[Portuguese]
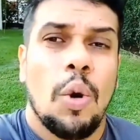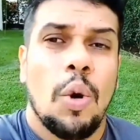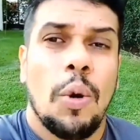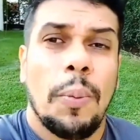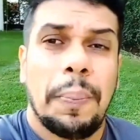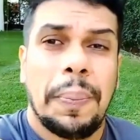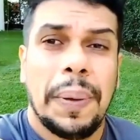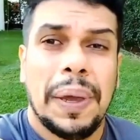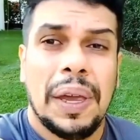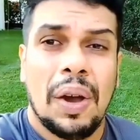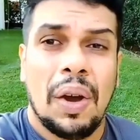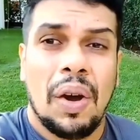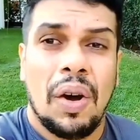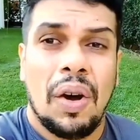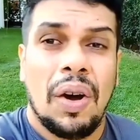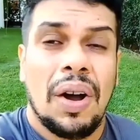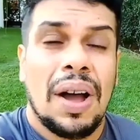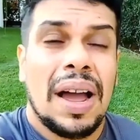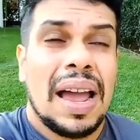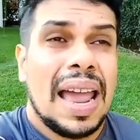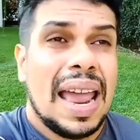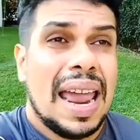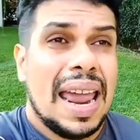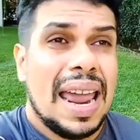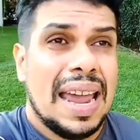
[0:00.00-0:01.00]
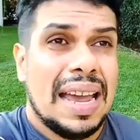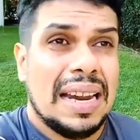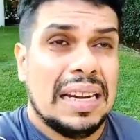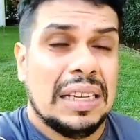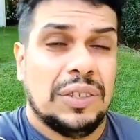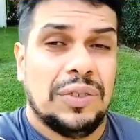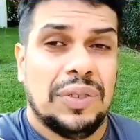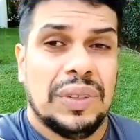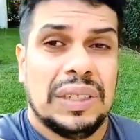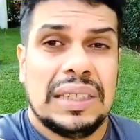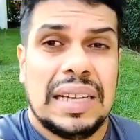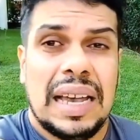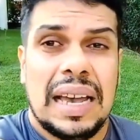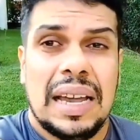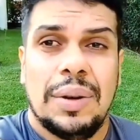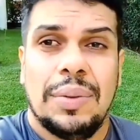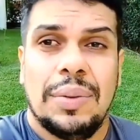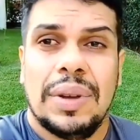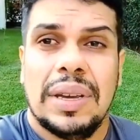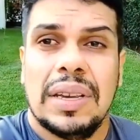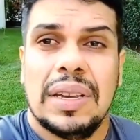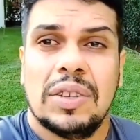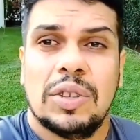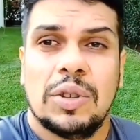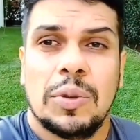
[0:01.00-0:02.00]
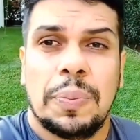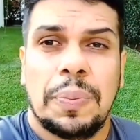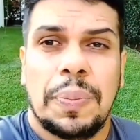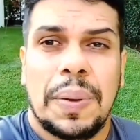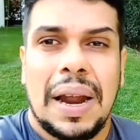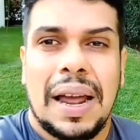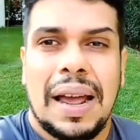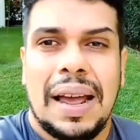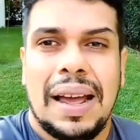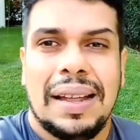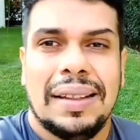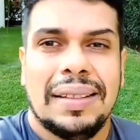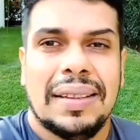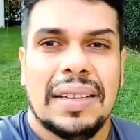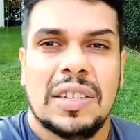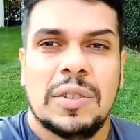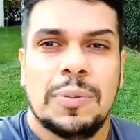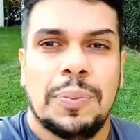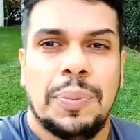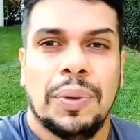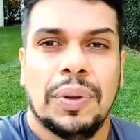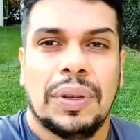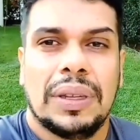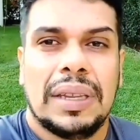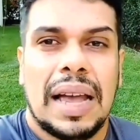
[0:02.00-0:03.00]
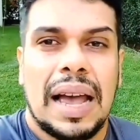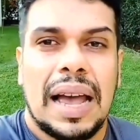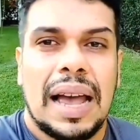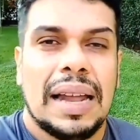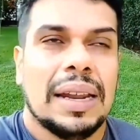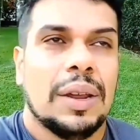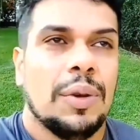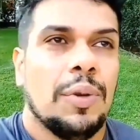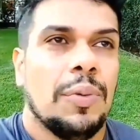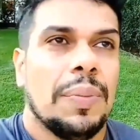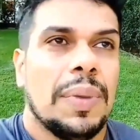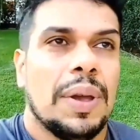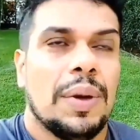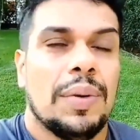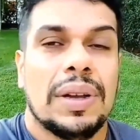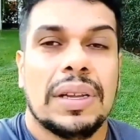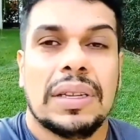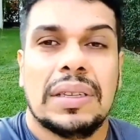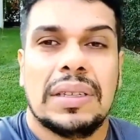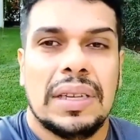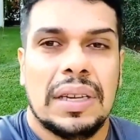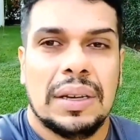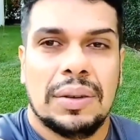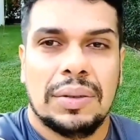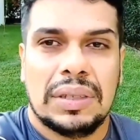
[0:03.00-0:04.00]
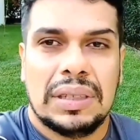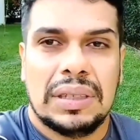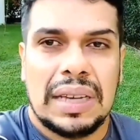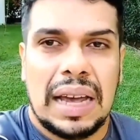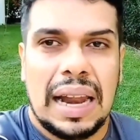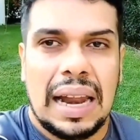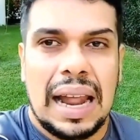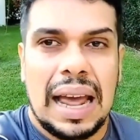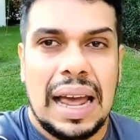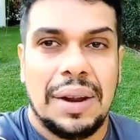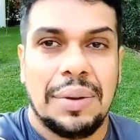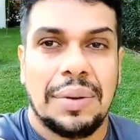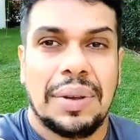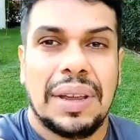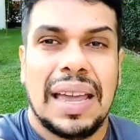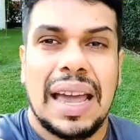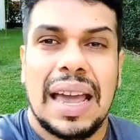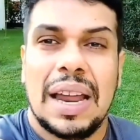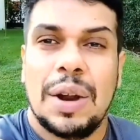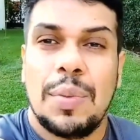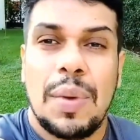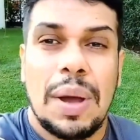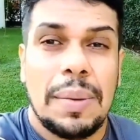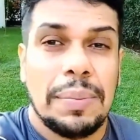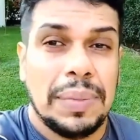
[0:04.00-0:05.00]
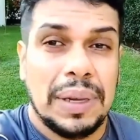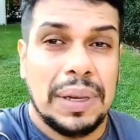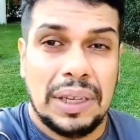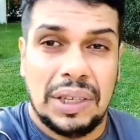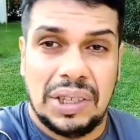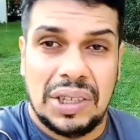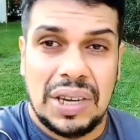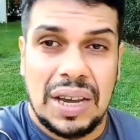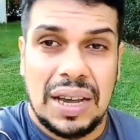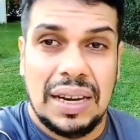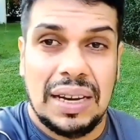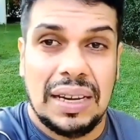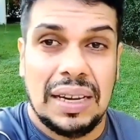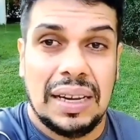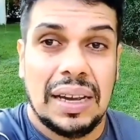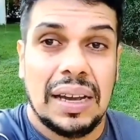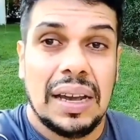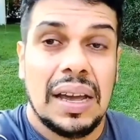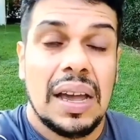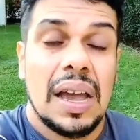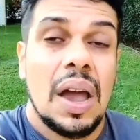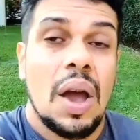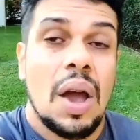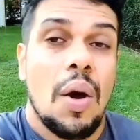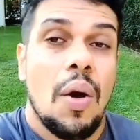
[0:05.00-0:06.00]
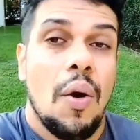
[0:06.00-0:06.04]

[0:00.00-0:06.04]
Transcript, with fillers: O pior, eles fizeram isso para disputarem o meu antigo salário, que era uma micharia.